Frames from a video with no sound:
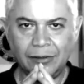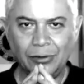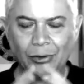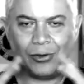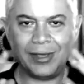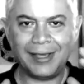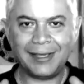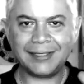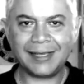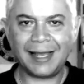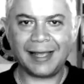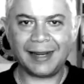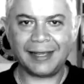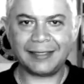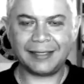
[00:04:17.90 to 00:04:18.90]
no es
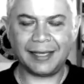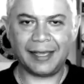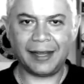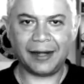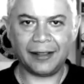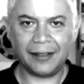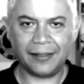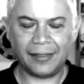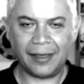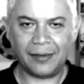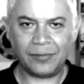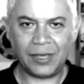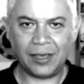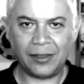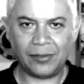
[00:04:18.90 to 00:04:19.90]
carecer de
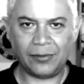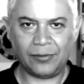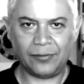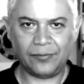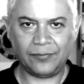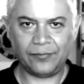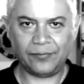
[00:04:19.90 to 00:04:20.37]
miedo.